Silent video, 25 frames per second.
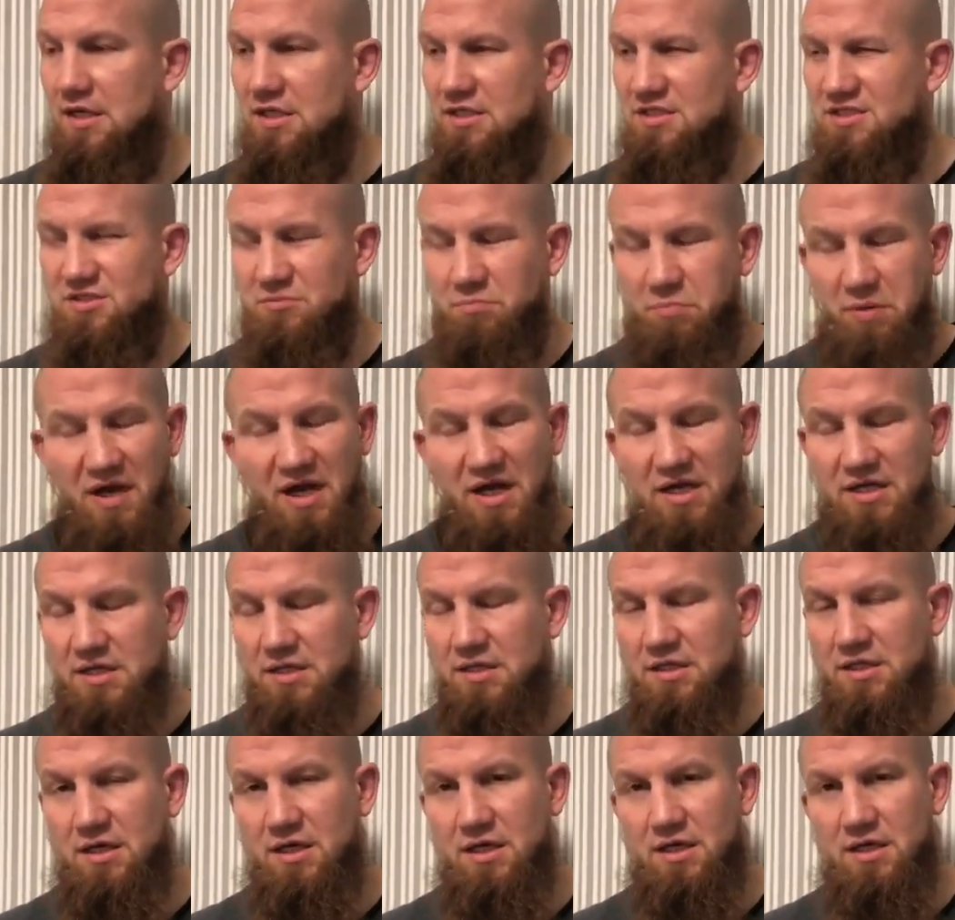
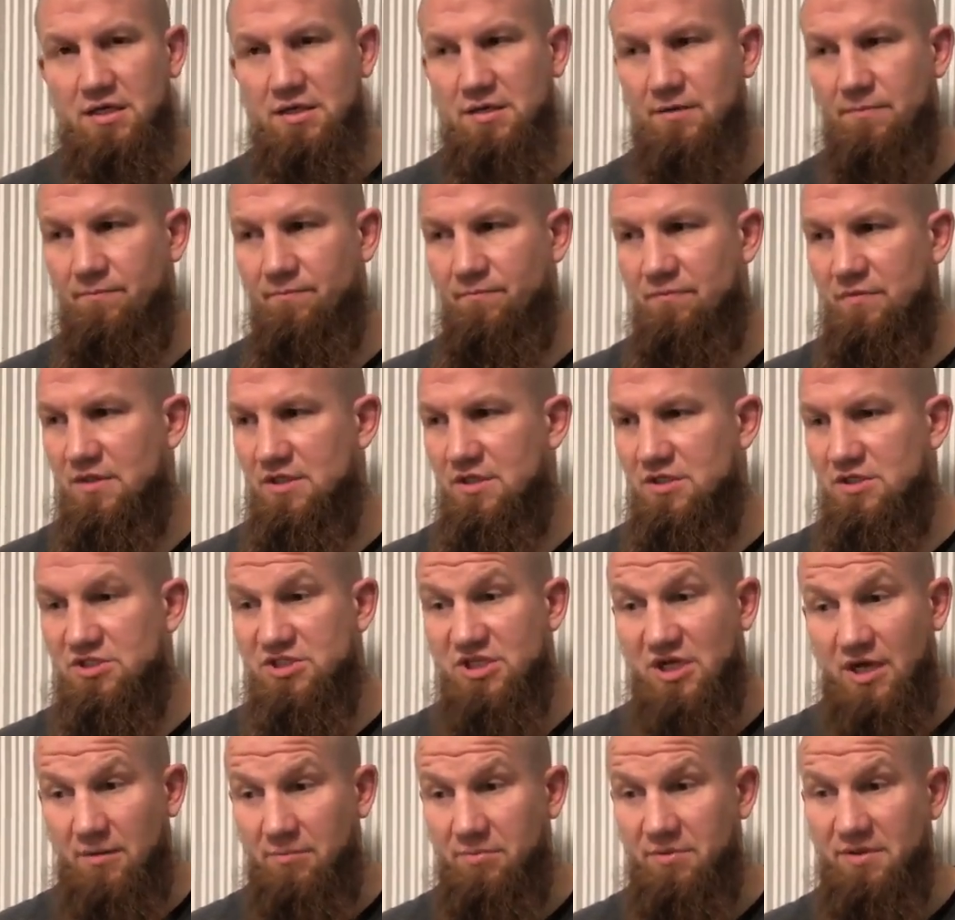Subhanallah,
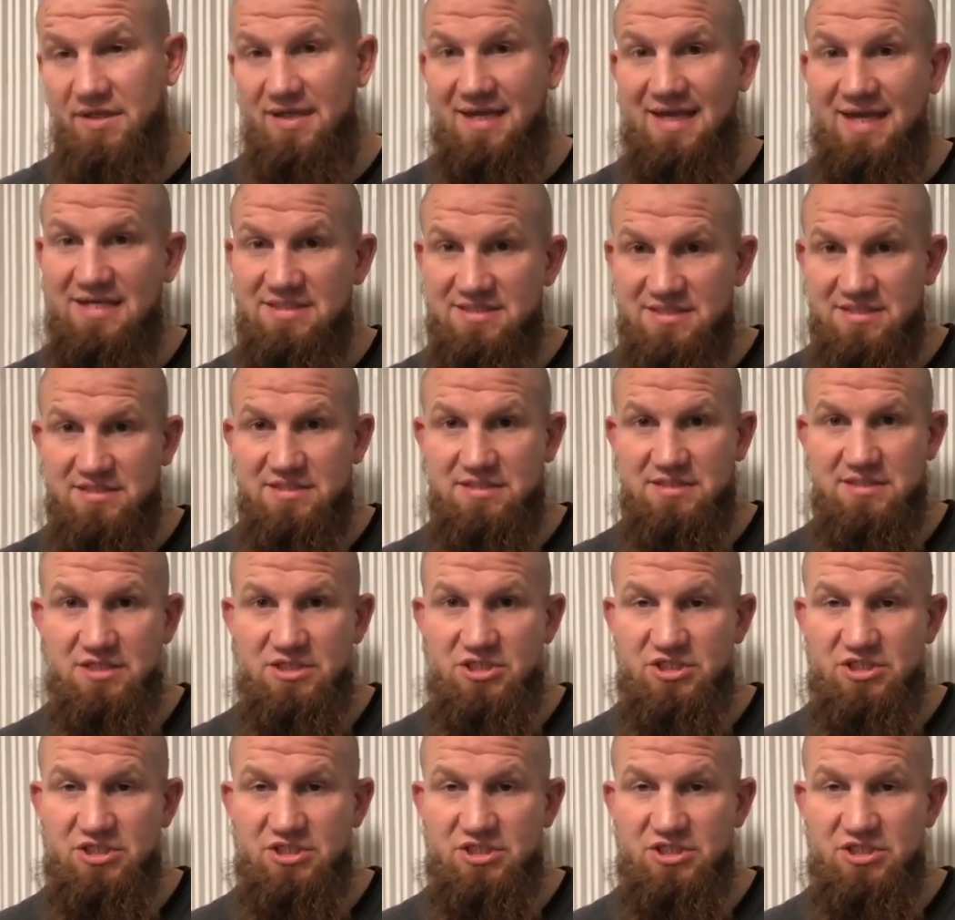ich habe, gest,